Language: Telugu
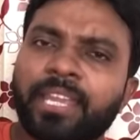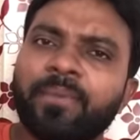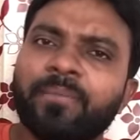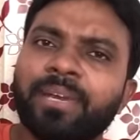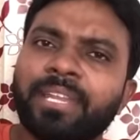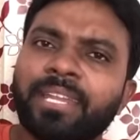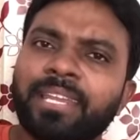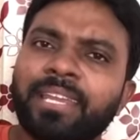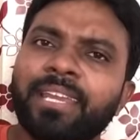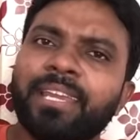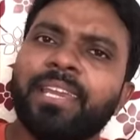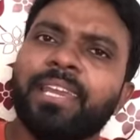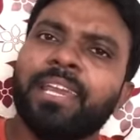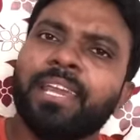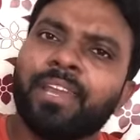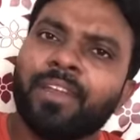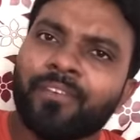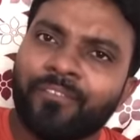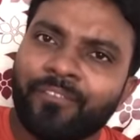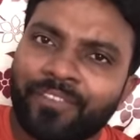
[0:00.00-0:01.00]
ఏమని
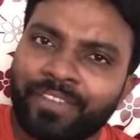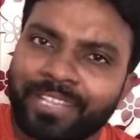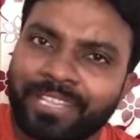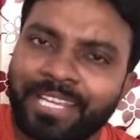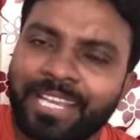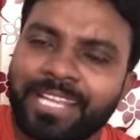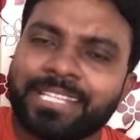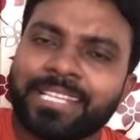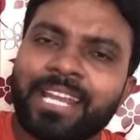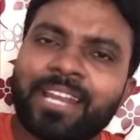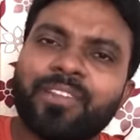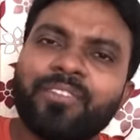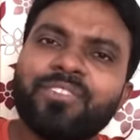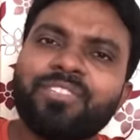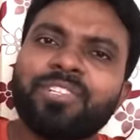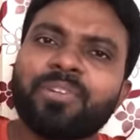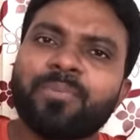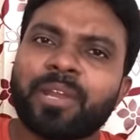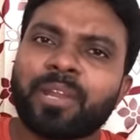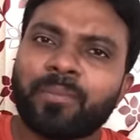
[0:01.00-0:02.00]
విదేశాల
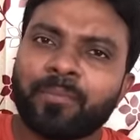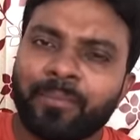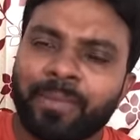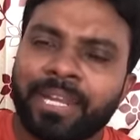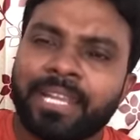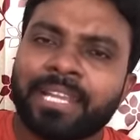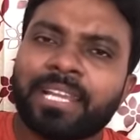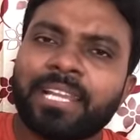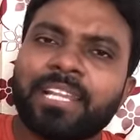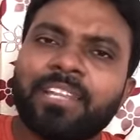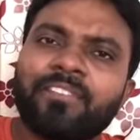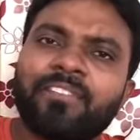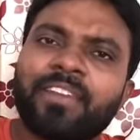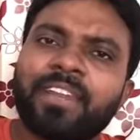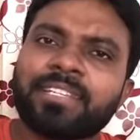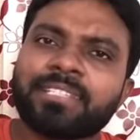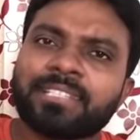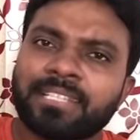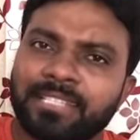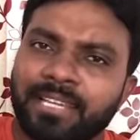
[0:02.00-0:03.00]
నుంచి మనం మెడికల్
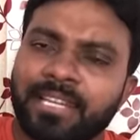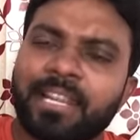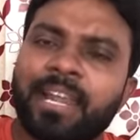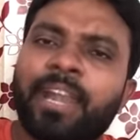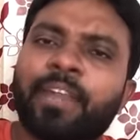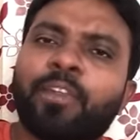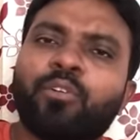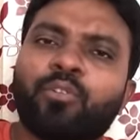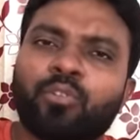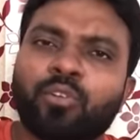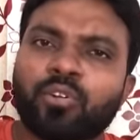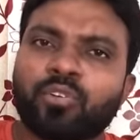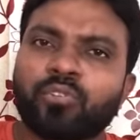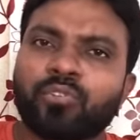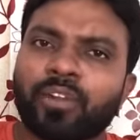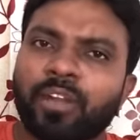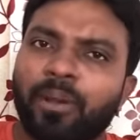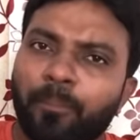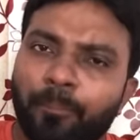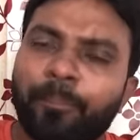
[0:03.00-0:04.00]
ఇన్ఫ్రాస్ట్రక్చర్ని అడుక్కుంటూ
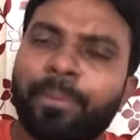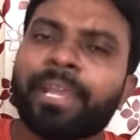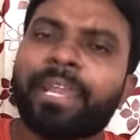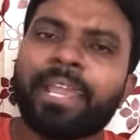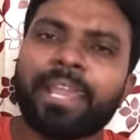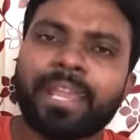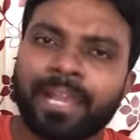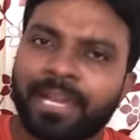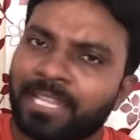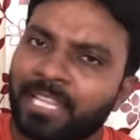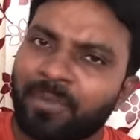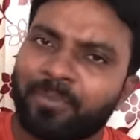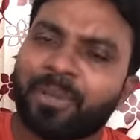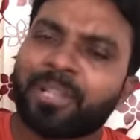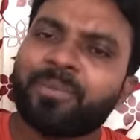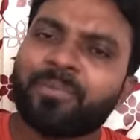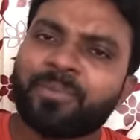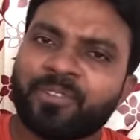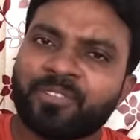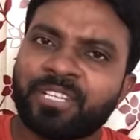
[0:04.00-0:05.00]
ఉన్నాం బెగ్గింగ్ అదే
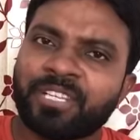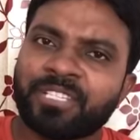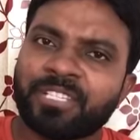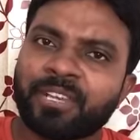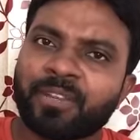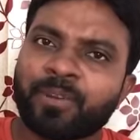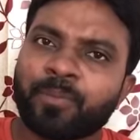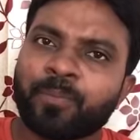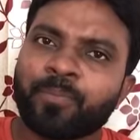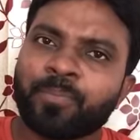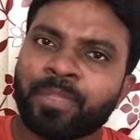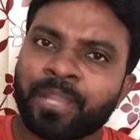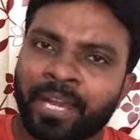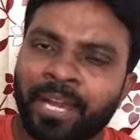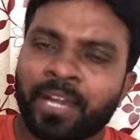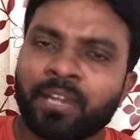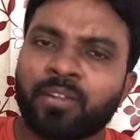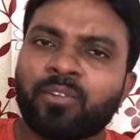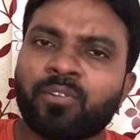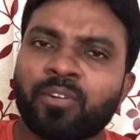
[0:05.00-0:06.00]
పదం యూజ్ చేశారు
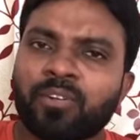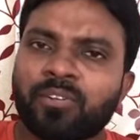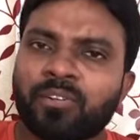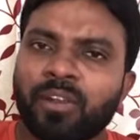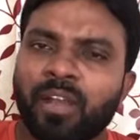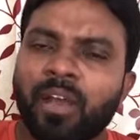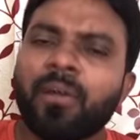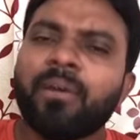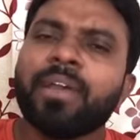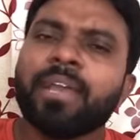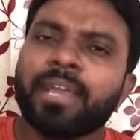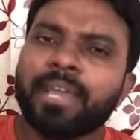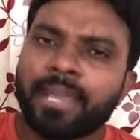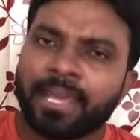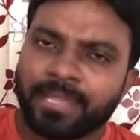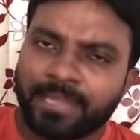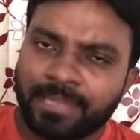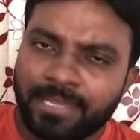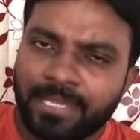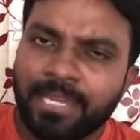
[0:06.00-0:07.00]
అడుక్కుంటున్నాం
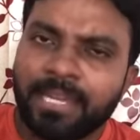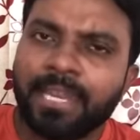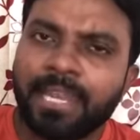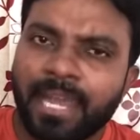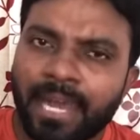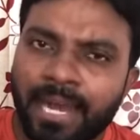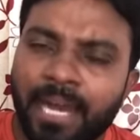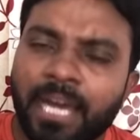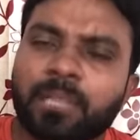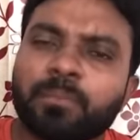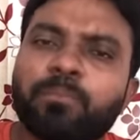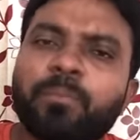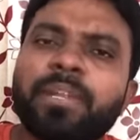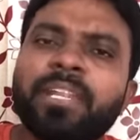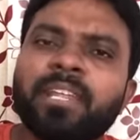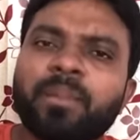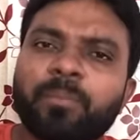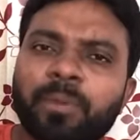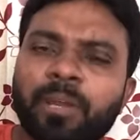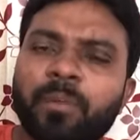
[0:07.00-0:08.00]
దీన్నే
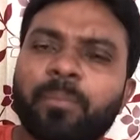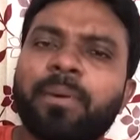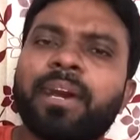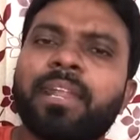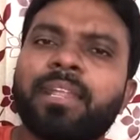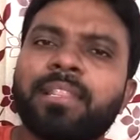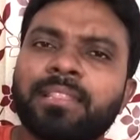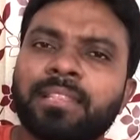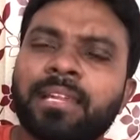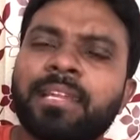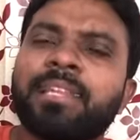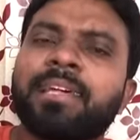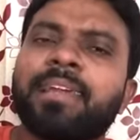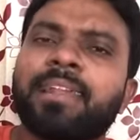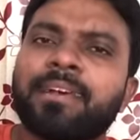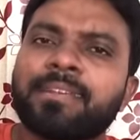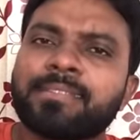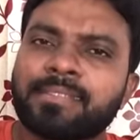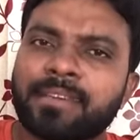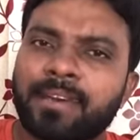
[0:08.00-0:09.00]
ఆత్మనిర్భర భారత్
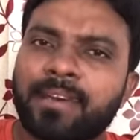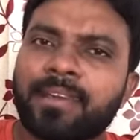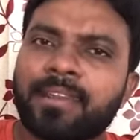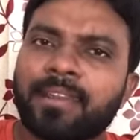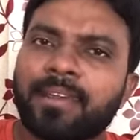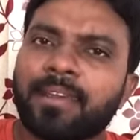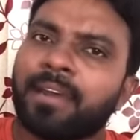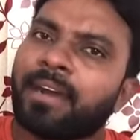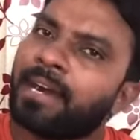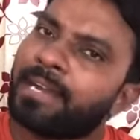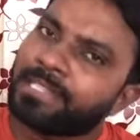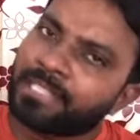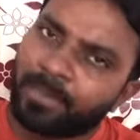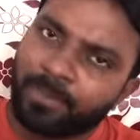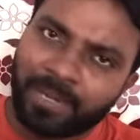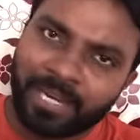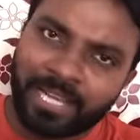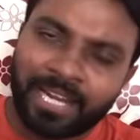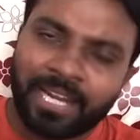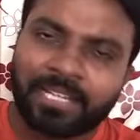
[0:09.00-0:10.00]
అంటారా సార్ అని
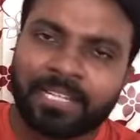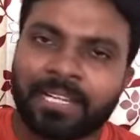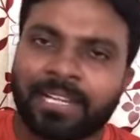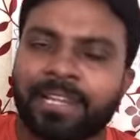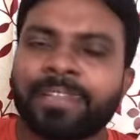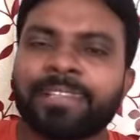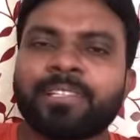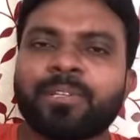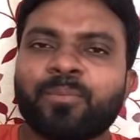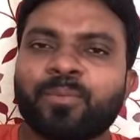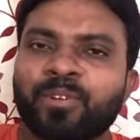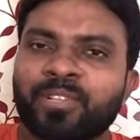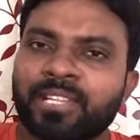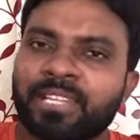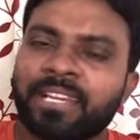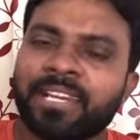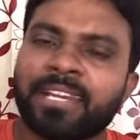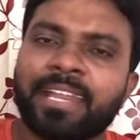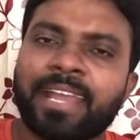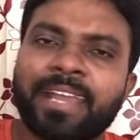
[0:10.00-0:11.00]
చెప్పి డైరెక్ట్ నరేంద్ర
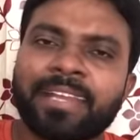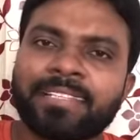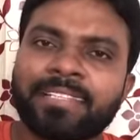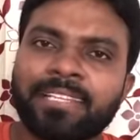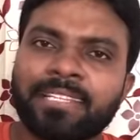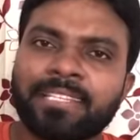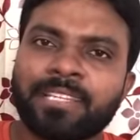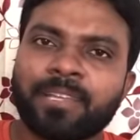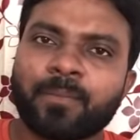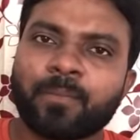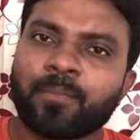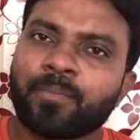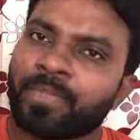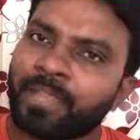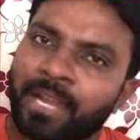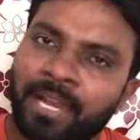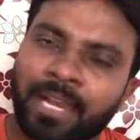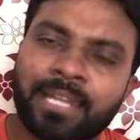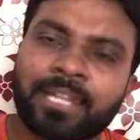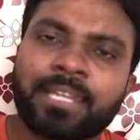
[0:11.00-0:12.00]
మోదీని ట్యాగ్ చేసి
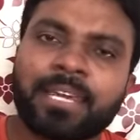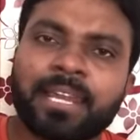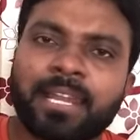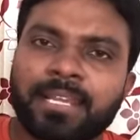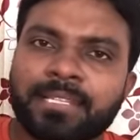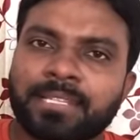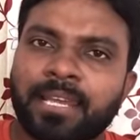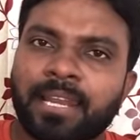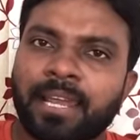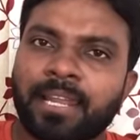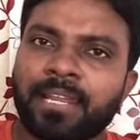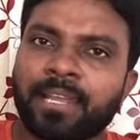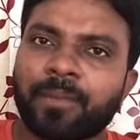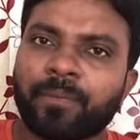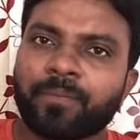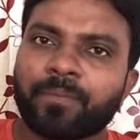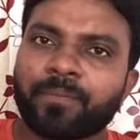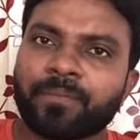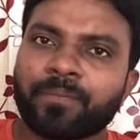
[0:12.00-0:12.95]
అంటారా సార్ అని